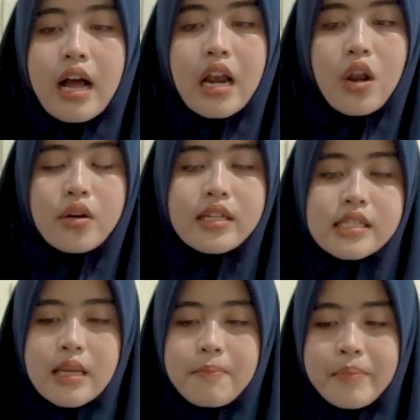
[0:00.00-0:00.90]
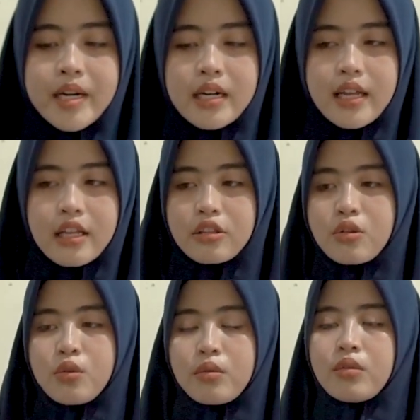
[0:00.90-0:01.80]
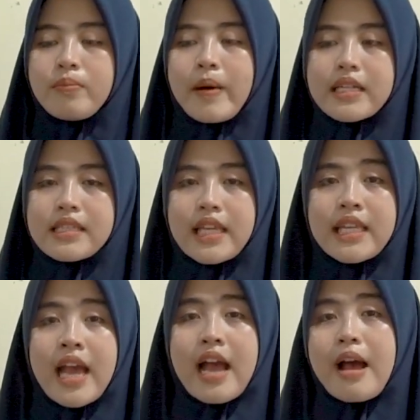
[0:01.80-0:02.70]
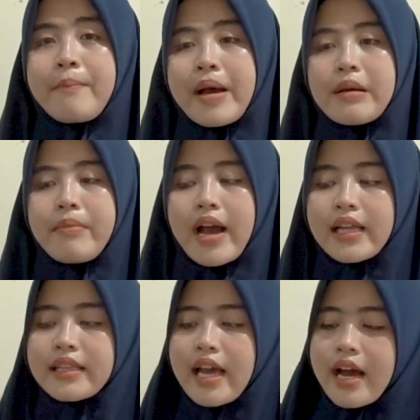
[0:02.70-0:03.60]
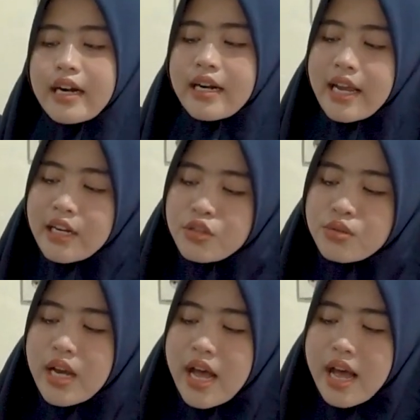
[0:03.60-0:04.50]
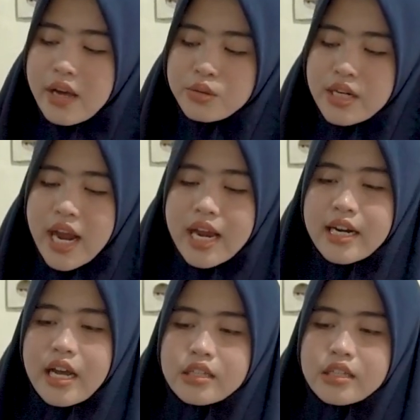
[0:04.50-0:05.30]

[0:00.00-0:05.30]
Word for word: kalau disimpan itu pastinya aman banget ya karena ini juga udah ada